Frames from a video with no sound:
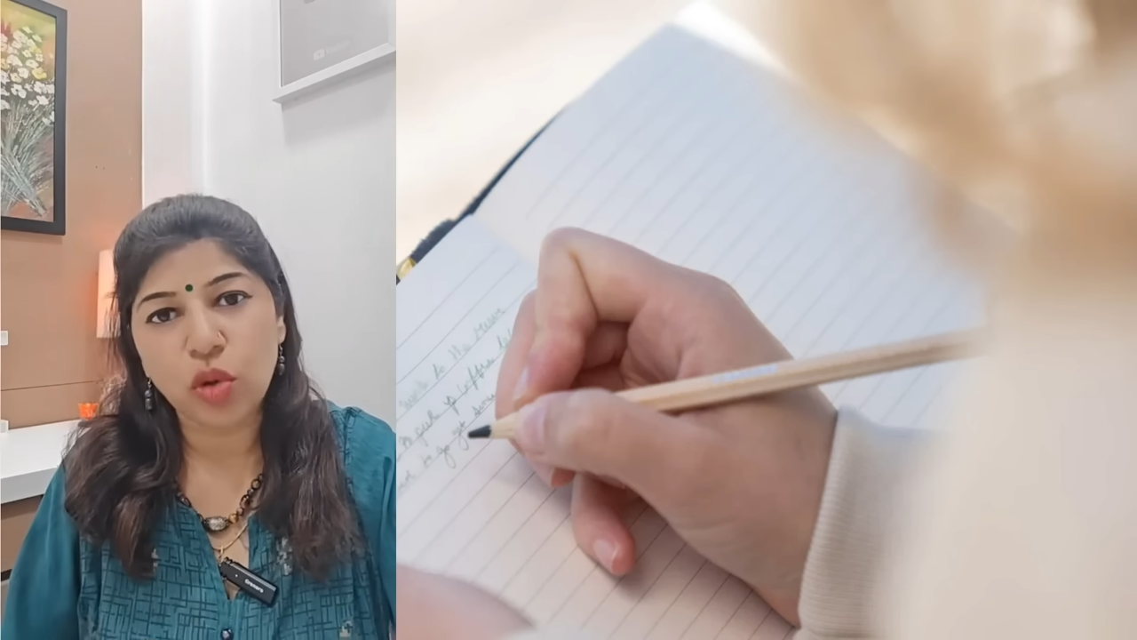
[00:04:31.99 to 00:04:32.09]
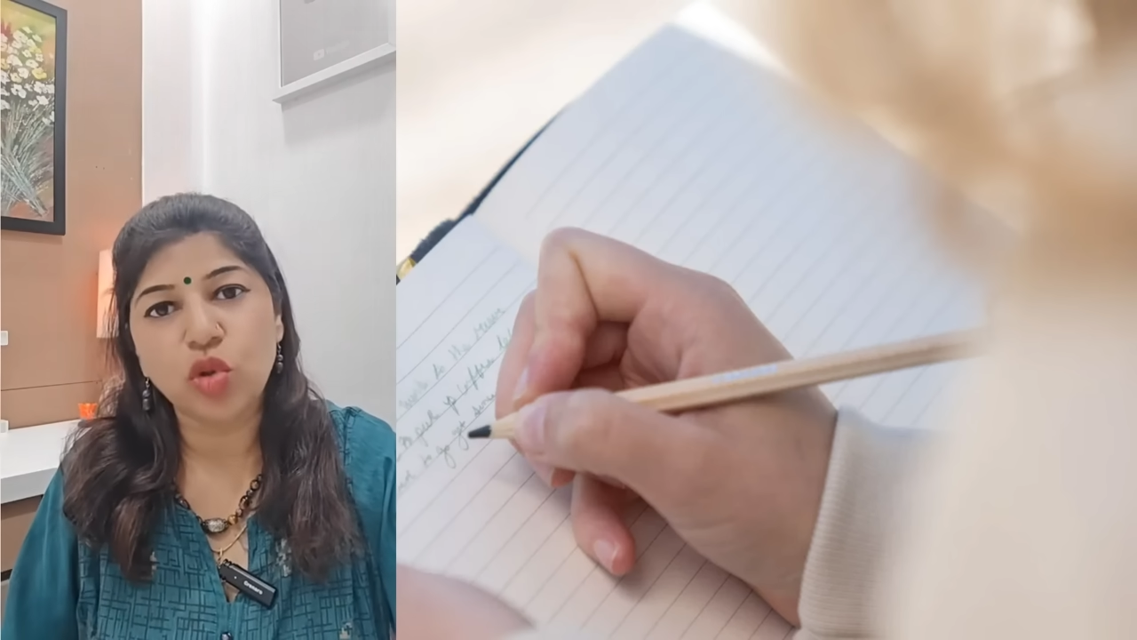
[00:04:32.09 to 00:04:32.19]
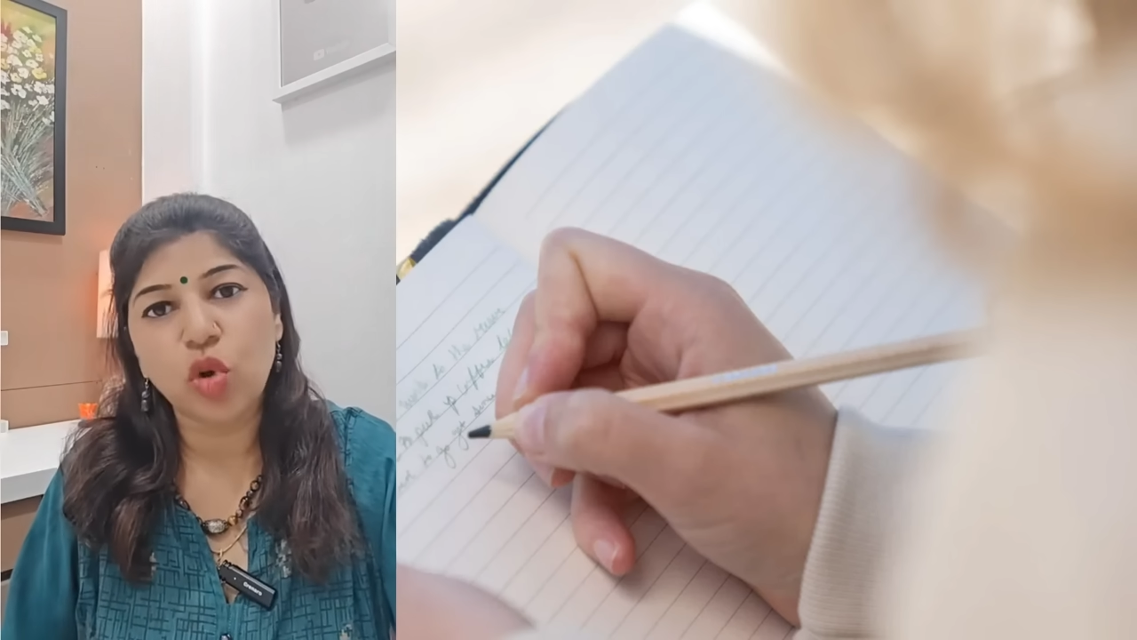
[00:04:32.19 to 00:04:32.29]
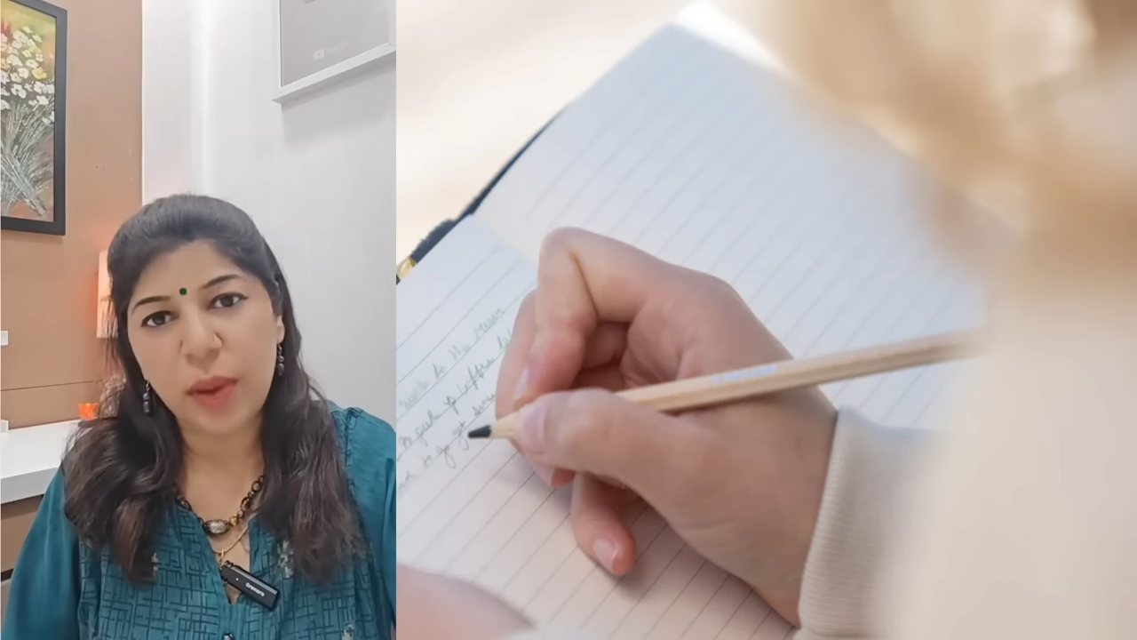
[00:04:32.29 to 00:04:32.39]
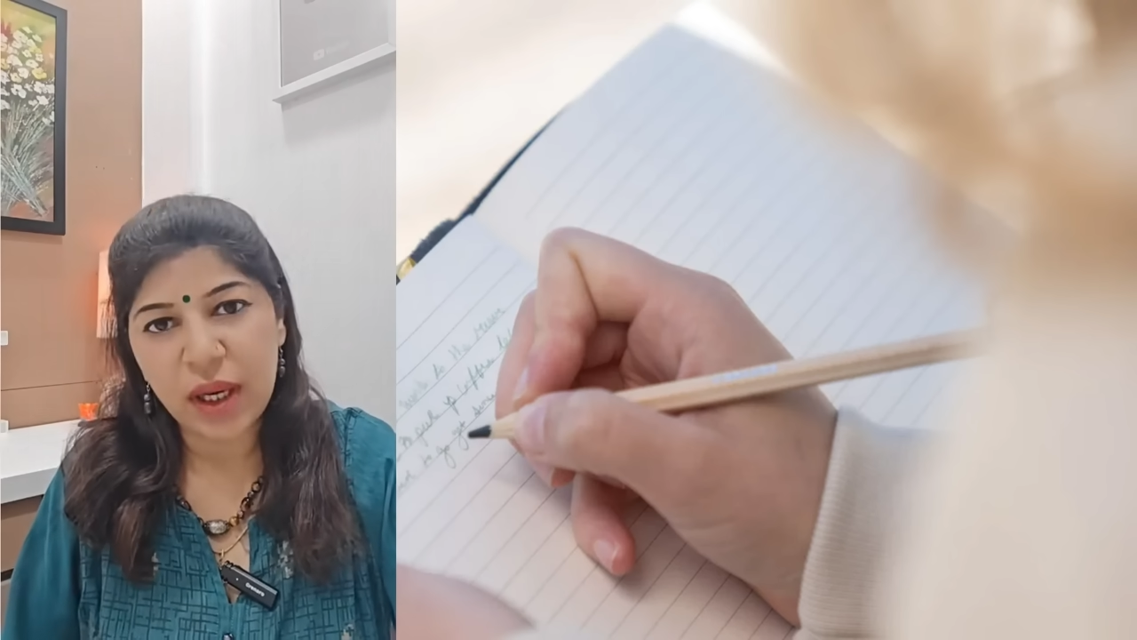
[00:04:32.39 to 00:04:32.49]
बुक
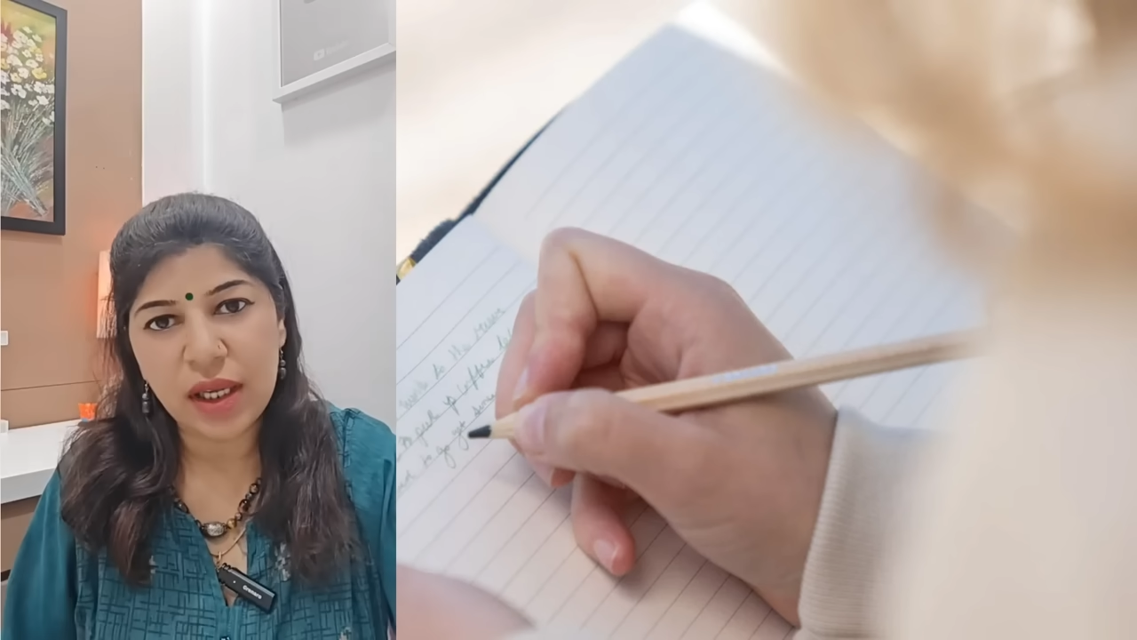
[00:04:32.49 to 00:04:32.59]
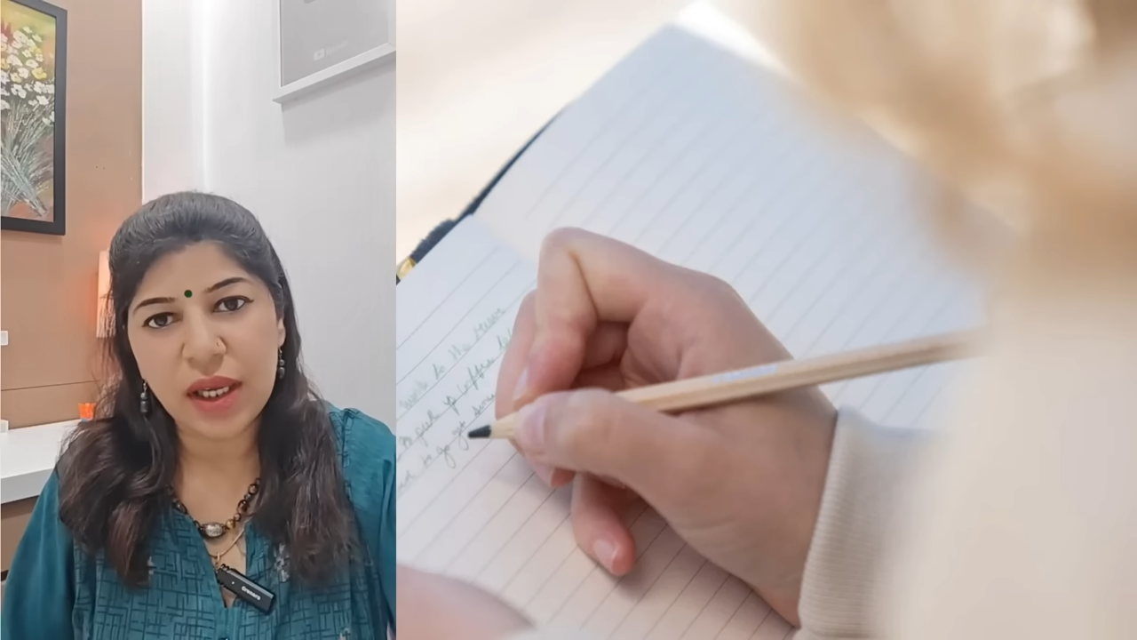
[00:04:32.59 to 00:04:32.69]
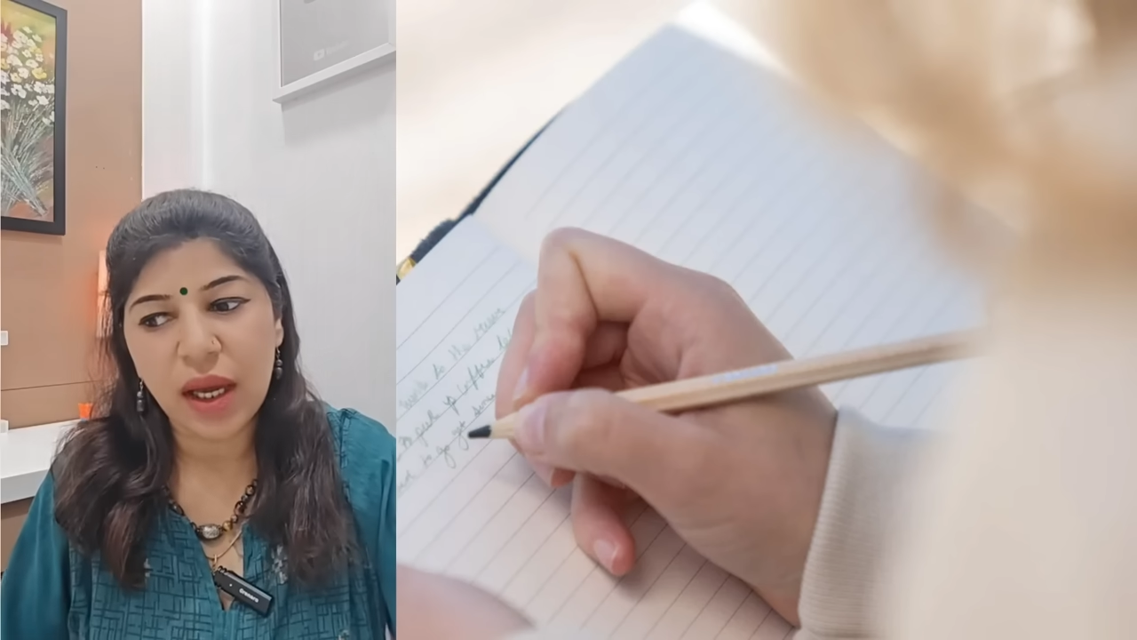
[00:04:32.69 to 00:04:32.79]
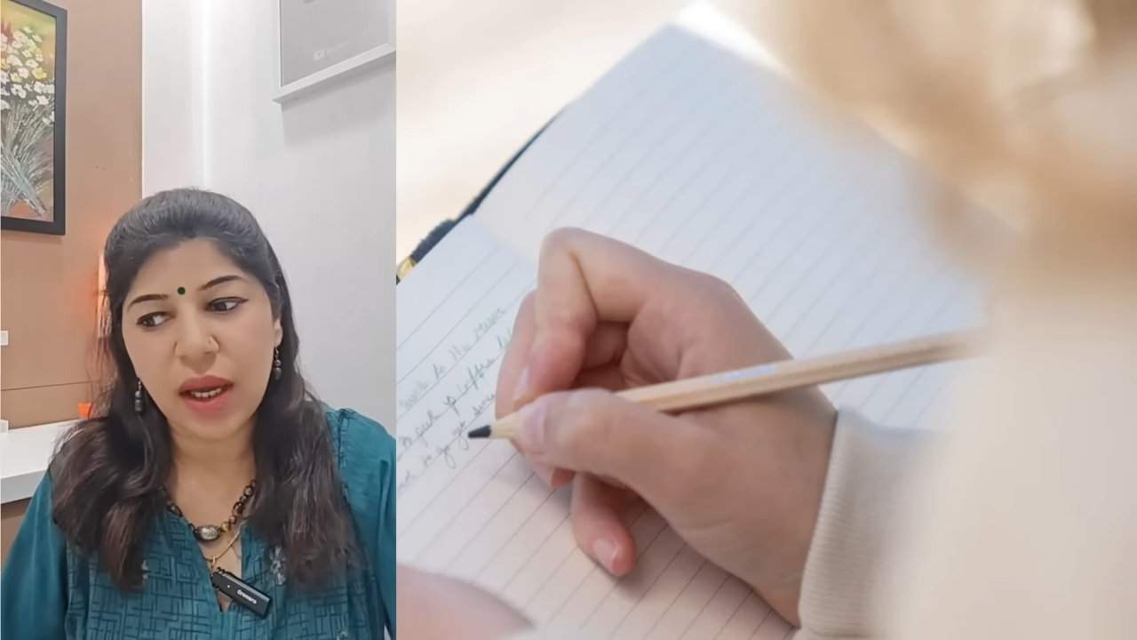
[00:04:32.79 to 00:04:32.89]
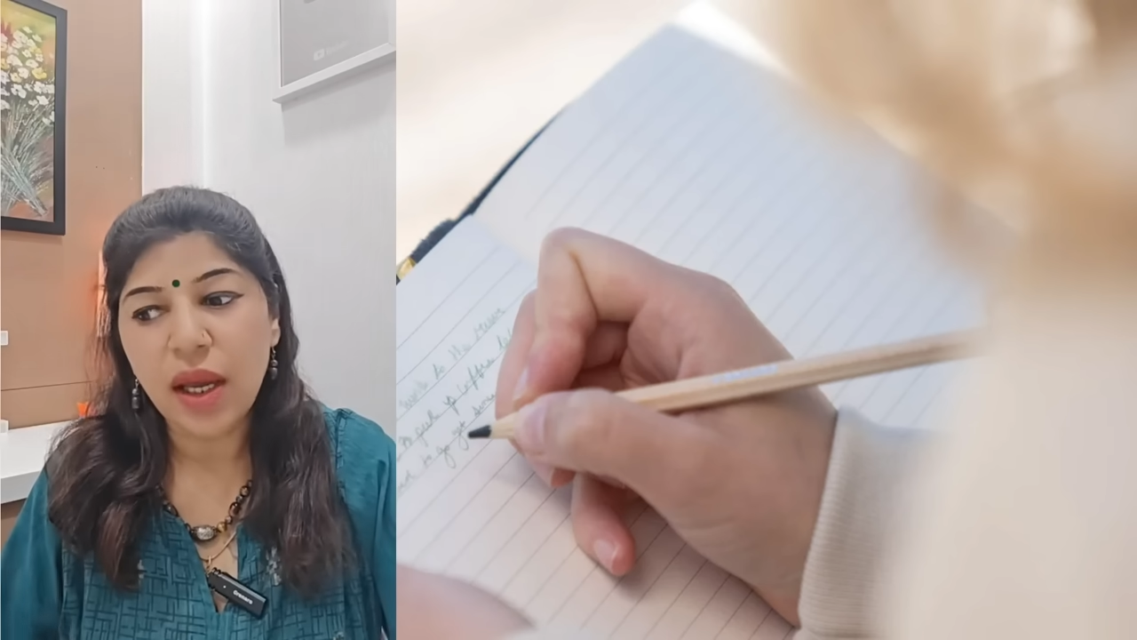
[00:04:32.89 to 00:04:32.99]
जो भी
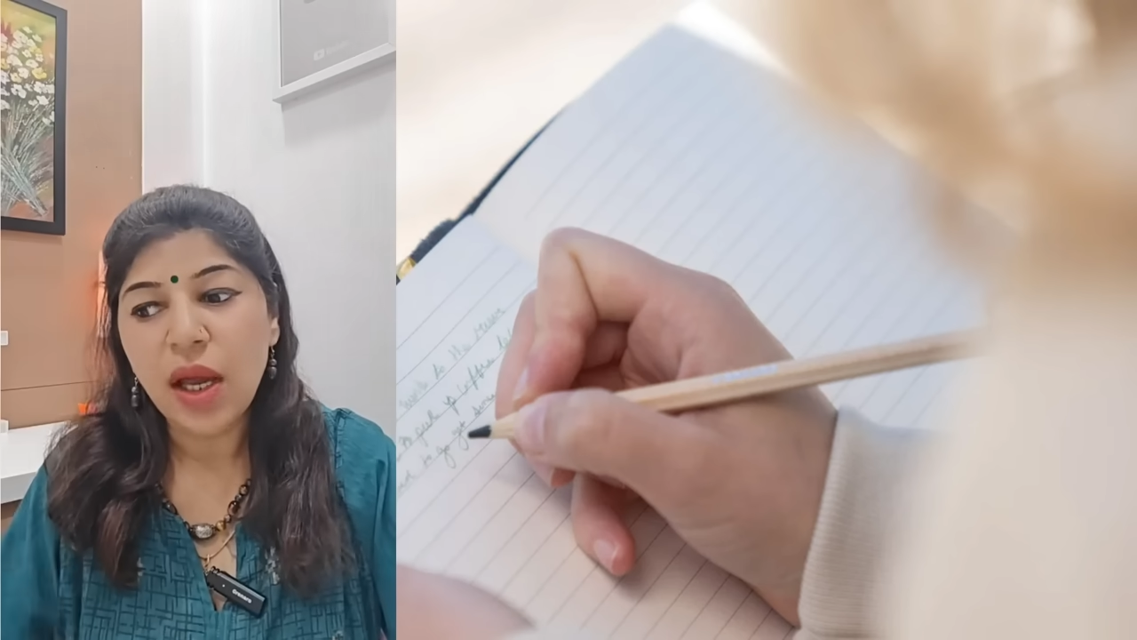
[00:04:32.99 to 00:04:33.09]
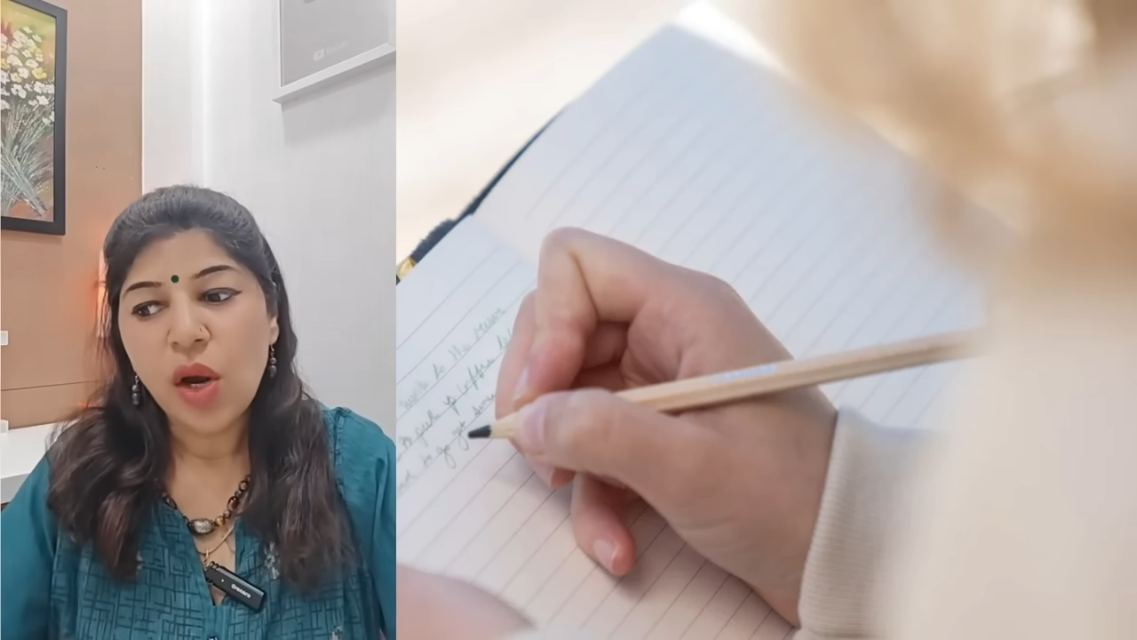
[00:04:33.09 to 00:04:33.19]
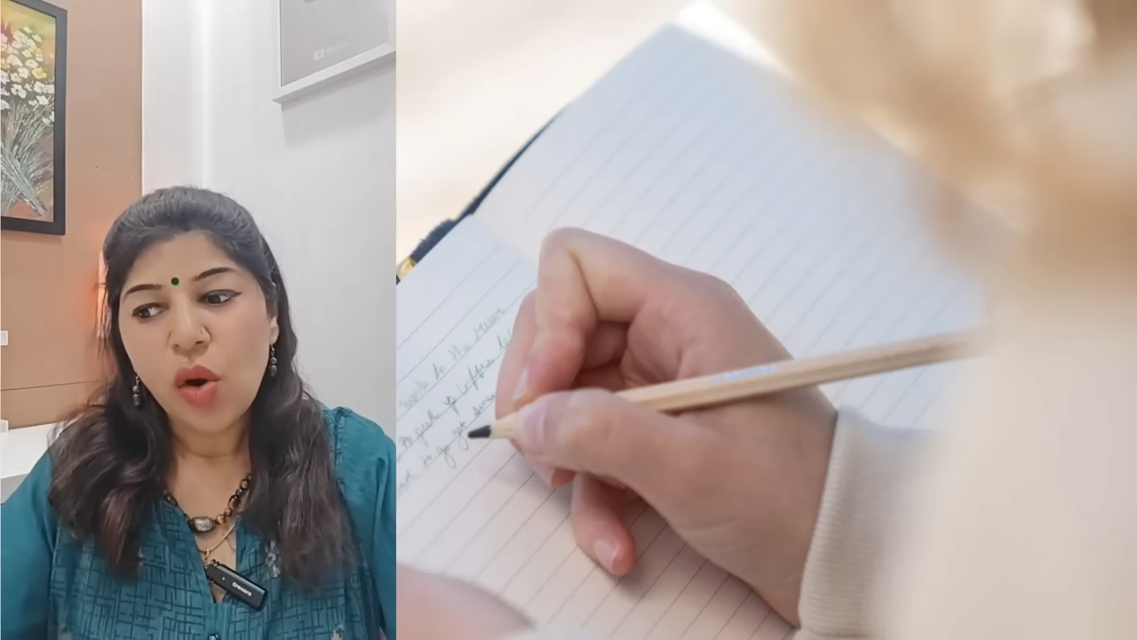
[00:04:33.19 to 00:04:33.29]
लिया है